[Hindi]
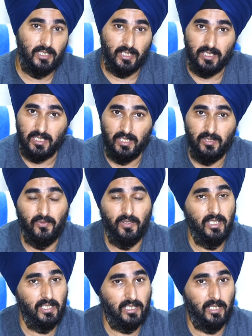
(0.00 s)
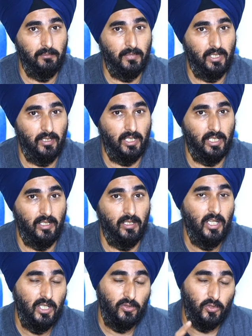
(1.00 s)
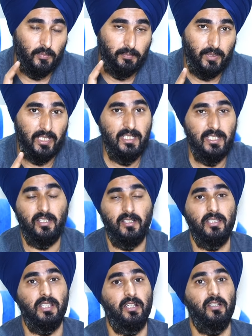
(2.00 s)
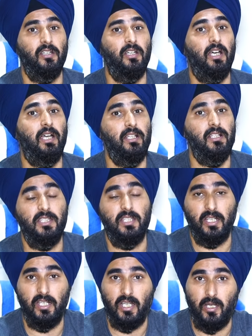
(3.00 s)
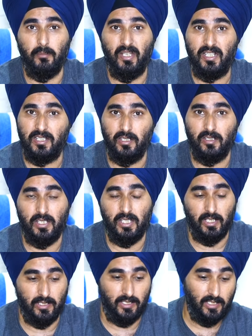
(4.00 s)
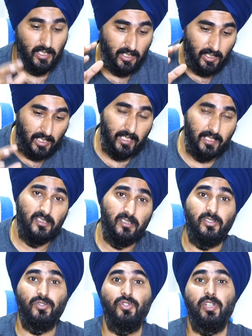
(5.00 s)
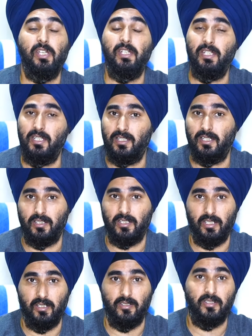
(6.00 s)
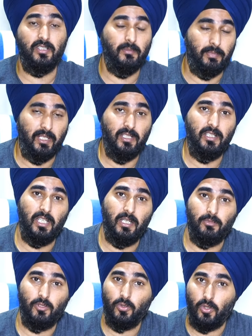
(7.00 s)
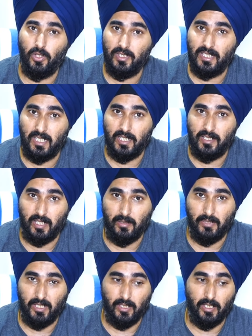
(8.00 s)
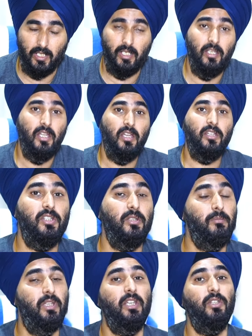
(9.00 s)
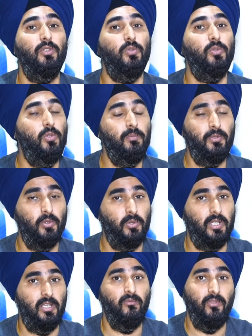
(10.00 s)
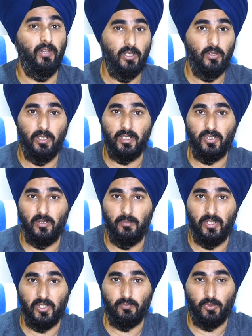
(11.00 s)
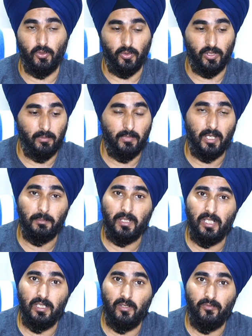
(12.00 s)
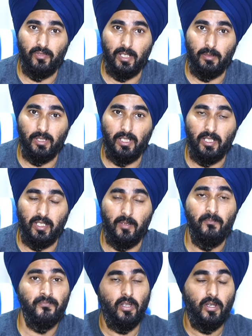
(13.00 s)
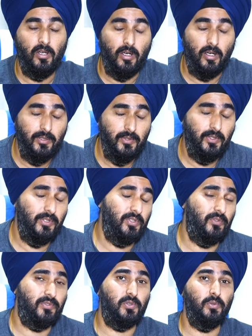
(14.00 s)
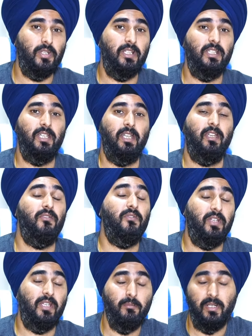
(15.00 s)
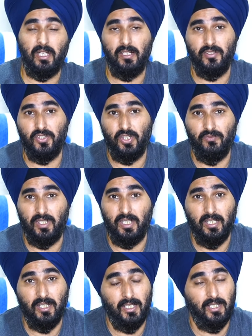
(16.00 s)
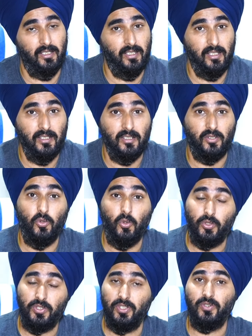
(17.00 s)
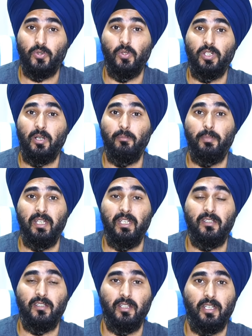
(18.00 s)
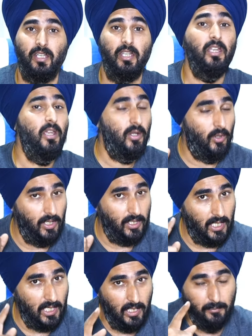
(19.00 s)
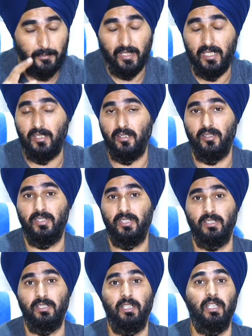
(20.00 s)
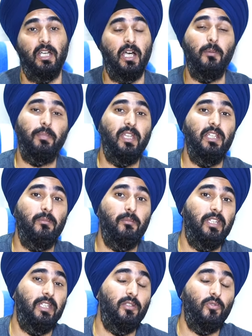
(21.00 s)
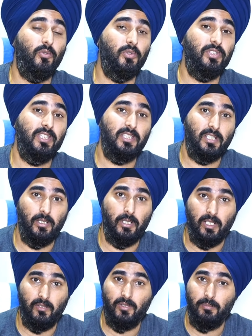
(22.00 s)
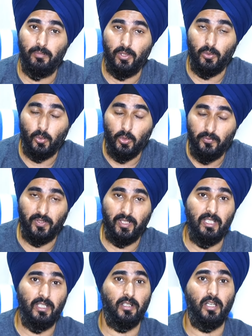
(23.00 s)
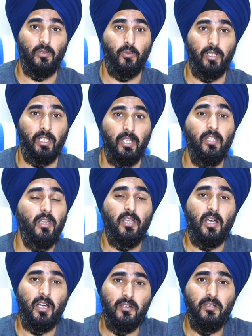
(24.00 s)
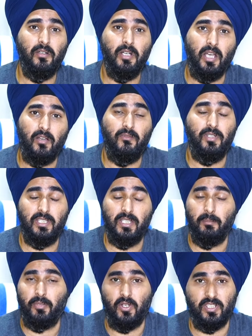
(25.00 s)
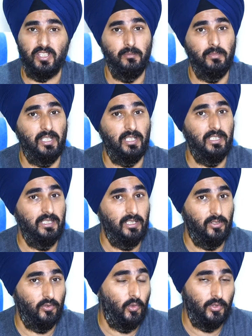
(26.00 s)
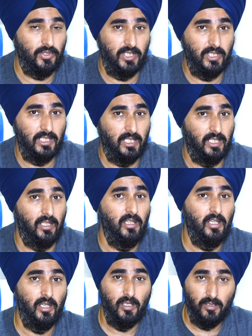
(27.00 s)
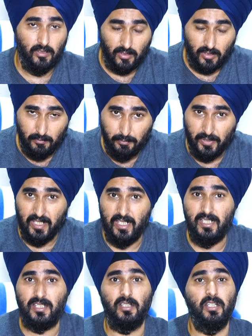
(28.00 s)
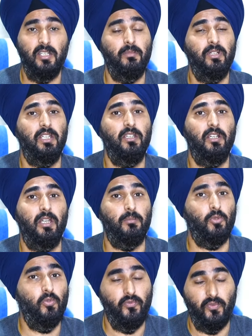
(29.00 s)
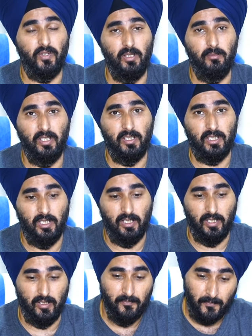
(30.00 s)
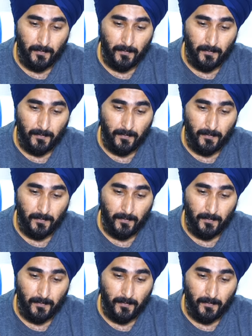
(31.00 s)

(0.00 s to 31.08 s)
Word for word: सक्सेसफुली अटेम्प्ट करना तो प्लीज कंसिडर आयल्स एकेडमिक सक्सेस आयल्स जीटी सक्सेस डिपेंड कि आपको कौन सा एग्जाम देना है ये मेरे दोनों प्रोग्राम वीडियो लेक्चर बेस्ड प्रोग्राम आपके लिए अवेलेबल हैं हंड्रेड्स ऑफ स्टूडेंट ने ड्रीम बैंड अचीव किए हैं इन कोर्सेज को कंप्लीट करके और आप भी कर सकते हैं आपके लिए मैंने इन कोर्सेज का डे वन बिल्कुल फ्री रखा हुआ है हंड्रेड आवर्स अप्रॉक्सीमेटली ये कोर्सेज हैं कंप्लीट स्टडी मटेरियल आपको फ्री मिलता है